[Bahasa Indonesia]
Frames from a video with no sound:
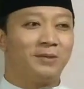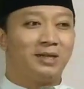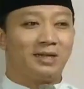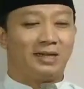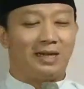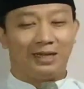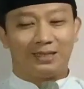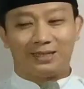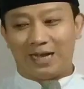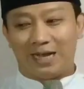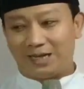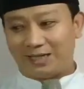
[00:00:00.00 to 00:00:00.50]

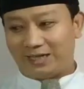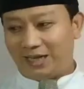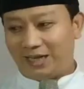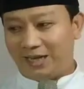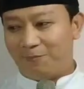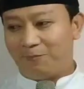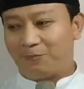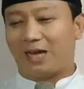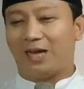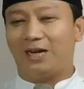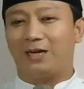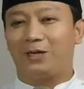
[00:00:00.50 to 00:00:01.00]
kita
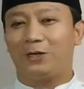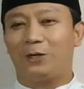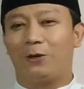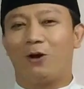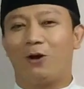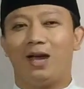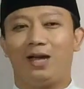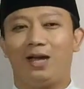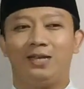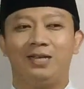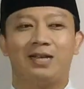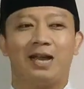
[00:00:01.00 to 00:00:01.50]
kirimkan
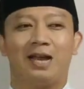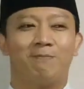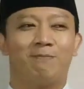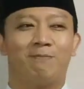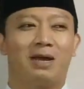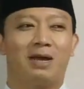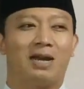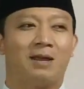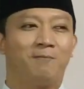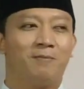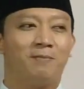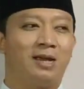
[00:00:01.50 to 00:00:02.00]
doa hingga
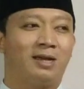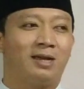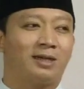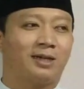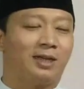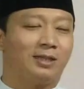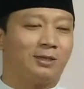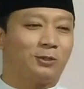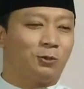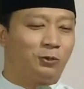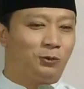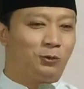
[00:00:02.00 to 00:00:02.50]
malam yang
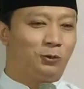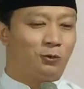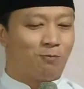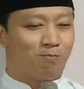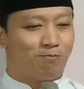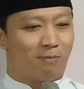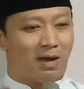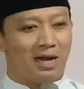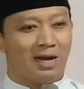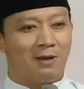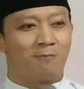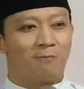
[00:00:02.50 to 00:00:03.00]
ketujuh,
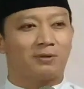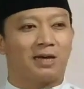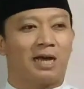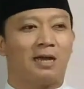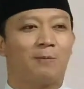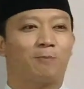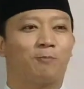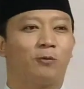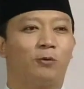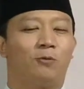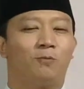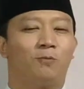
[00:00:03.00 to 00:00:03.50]
malam
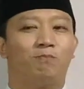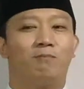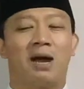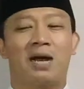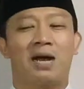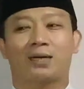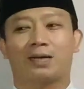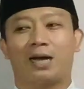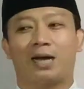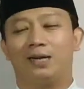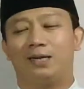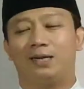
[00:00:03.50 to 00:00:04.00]
ke-10,
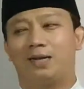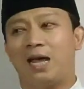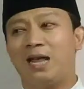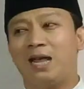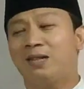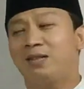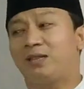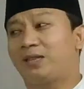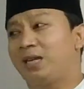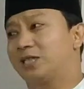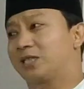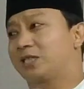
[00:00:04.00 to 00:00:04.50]
bahkan
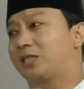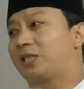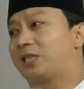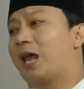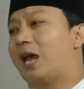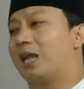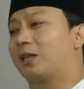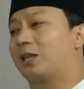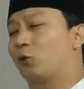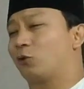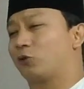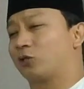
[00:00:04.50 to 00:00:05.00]
nanti
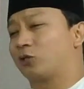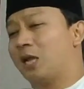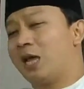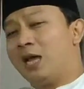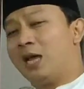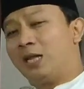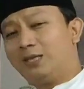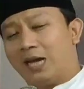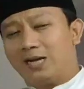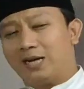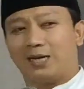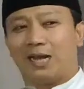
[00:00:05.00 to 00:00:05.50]
seratus
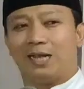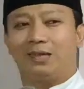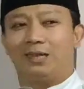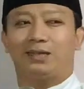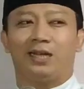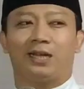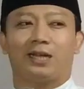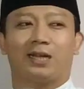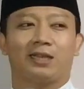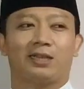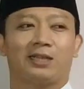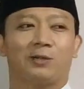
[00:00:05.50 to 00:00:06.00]
dan
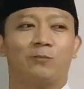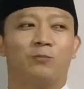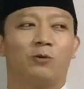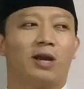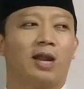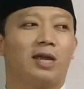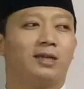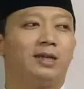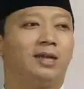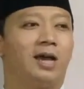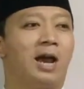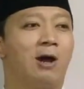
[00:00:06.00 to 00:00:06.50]
nanti ketemu
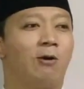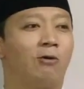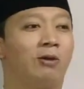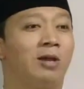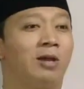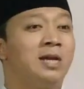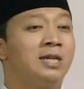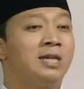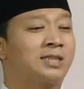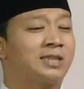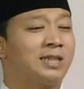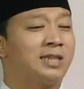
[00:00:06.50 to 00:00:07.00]
lagi haul.
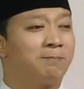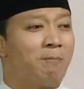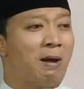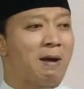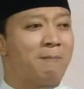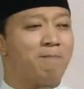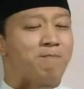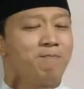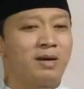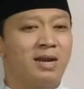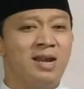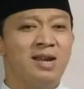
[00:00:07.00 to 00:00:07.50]

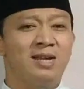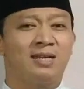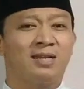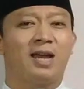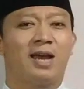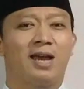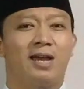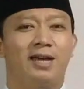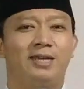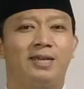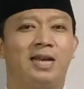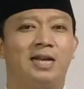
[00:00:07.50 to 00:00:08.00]
Sebab
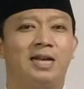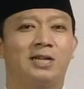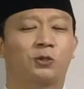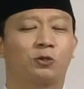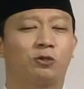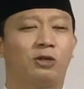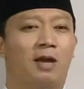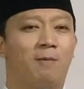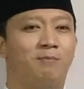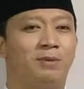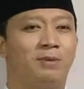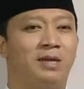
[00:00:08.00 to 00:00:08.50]
mereka yang
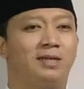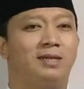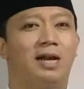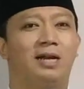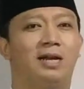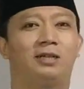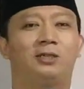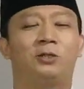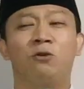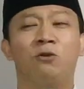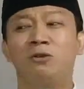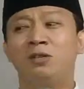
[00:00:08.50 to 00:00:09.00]
sudah
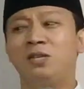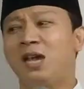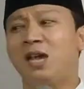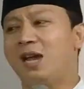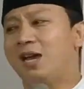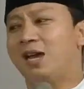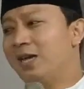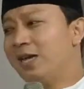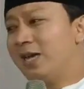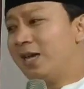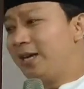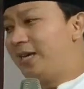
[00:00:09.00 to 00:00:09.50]
meninggal dunia
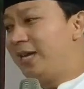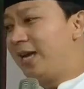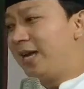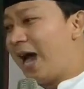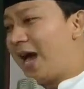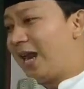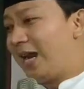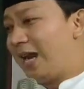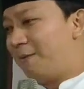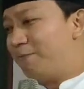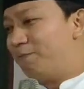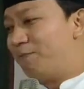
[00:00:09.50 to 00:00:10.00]
di
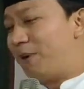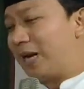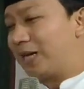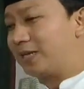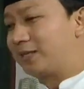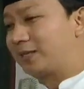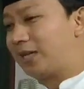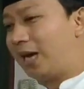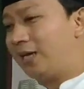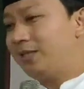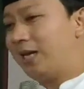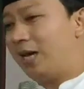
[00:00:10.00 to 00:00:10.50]
alam
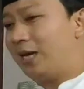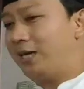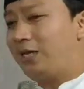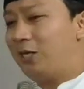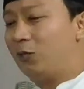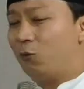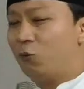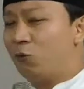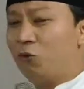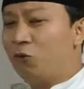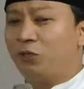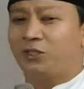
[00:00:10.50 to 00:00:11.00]
barzaknya
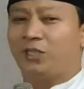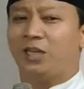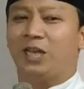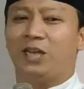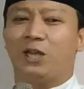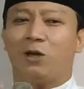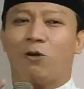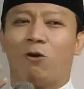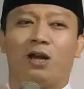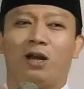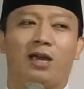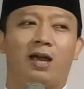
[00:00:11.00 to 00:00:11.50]

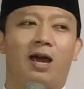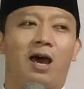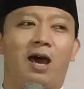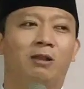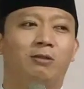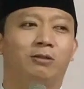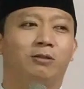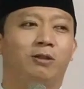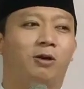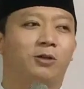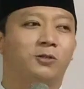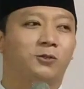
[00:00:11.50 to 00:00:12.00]
diuji oleh
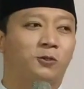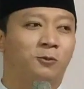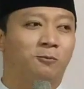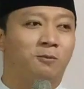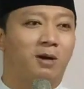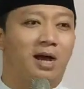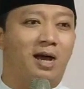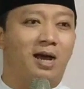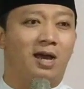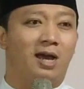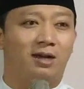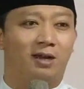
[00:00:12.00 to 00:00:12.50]
Allah
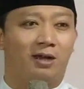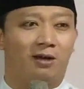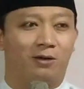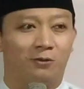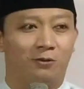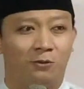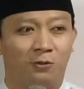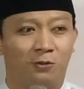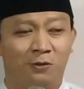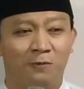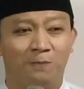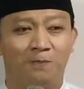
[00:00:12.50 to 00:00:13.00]

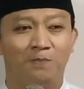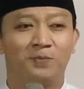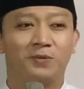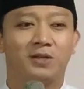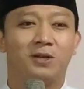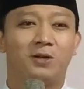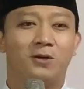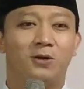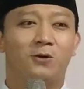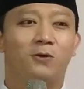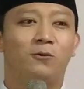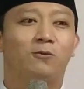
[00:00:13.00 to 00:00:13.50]
Subhanahu
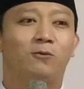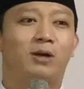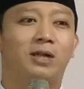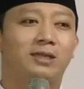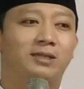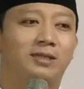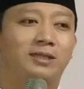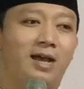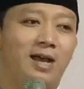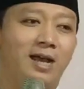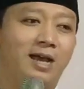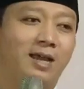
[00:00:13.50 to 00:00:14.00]
wa
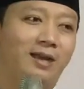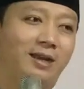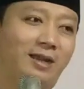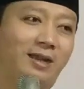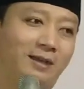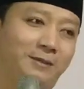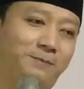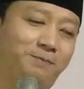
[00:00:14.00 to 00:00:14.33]
taala.